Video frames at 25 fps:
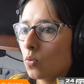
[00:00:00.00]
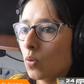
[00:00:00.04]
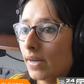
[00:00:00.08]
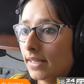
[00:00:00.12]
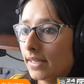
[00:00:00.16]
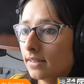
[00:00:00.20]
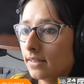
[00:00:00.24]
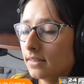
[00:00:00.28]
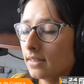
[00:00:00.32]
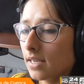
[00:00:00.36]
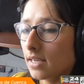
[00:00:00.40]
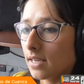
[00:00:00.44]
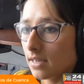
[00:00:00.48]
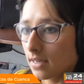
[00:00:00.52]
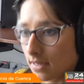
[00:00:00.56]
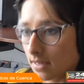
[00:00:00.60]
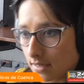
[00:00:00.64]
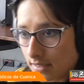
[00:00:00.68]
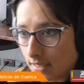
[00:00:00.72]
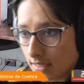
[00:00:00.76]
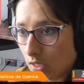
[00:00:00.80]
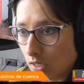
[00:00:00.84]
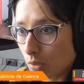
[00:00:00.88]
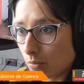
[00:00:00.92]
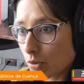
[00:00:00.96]

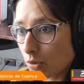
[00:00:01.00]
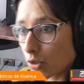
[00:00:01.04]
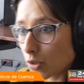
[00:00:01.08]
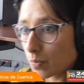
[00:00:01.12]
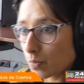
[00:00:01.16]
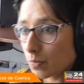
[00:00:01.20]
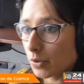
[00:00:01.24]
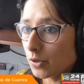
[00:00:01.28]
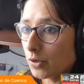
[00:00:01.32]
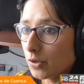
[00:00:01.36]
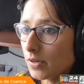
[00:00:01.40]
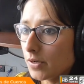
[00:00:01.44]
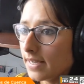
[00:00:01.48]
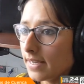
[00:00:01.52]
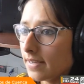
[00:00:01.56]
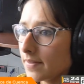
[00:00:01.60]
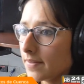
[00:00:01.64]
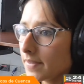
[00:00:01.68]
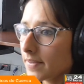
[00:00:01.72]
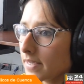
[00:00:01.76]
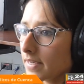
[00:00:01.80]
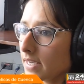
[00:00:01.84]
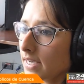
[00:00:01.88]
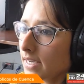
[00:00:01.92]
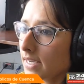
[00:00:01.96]
40 kilómetros por
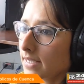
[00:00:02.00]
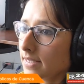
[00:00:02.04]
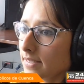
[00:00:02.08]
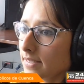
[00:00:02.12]
hora,